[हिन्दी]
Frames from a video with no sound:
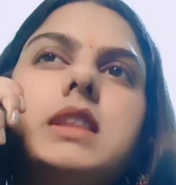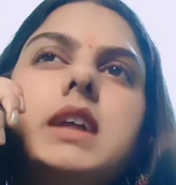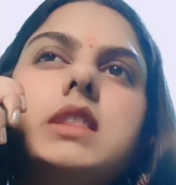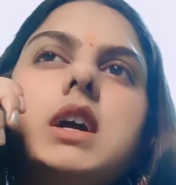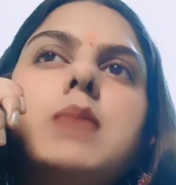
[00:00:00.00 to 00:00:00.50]

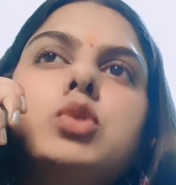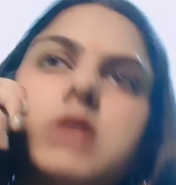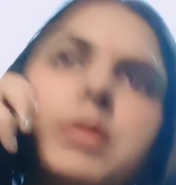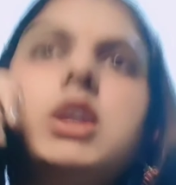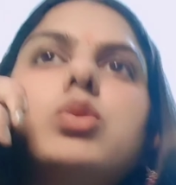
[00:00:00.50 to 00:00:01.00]
है इतना काम
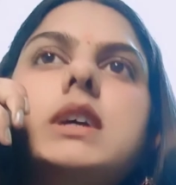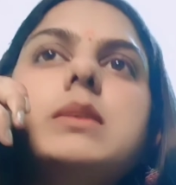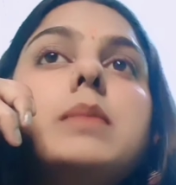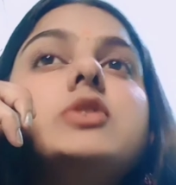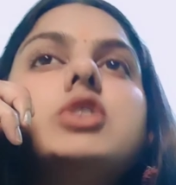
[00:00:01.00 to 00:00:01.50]
तो तब नहीं होता
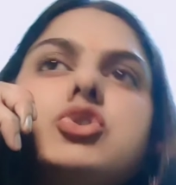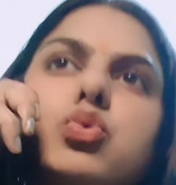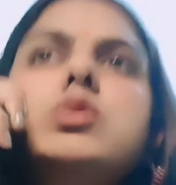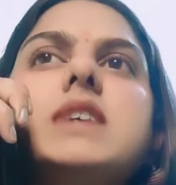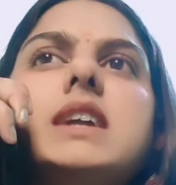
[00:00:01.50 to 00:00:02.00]
जब ये बच्चे
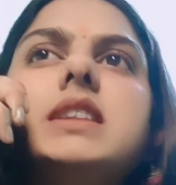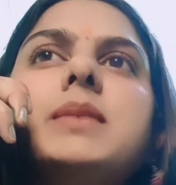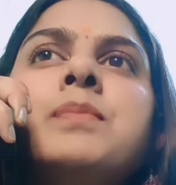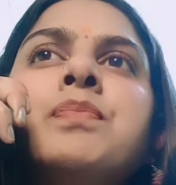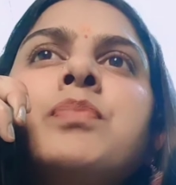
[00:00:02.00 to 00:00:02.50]
स्कूल जाते
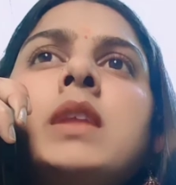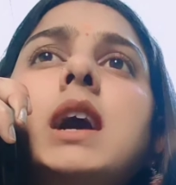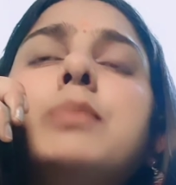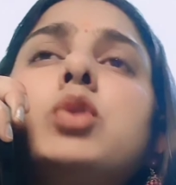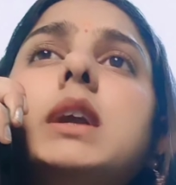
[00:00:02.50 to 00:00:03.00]
हैं
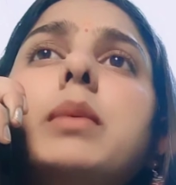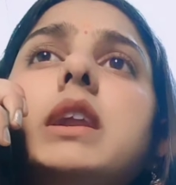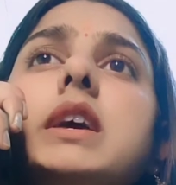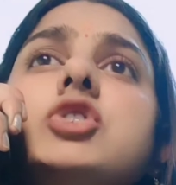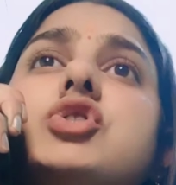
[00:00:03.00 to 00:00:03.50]
अब तो
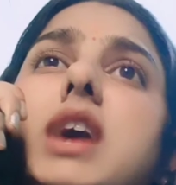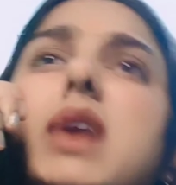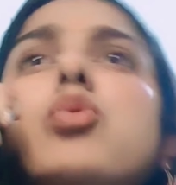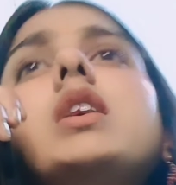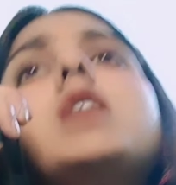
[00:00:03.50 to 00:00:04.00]
डबल नहीं
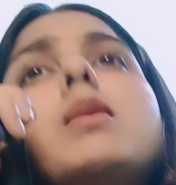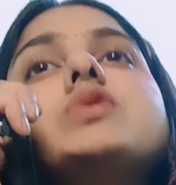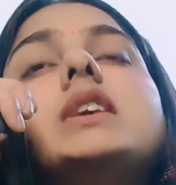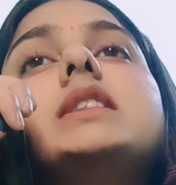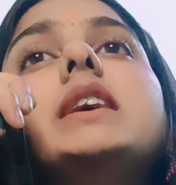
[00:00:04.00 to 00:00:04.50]
चार गुना काम
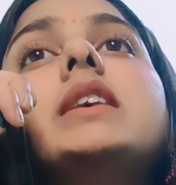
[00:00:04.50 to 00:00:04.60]
हो जाता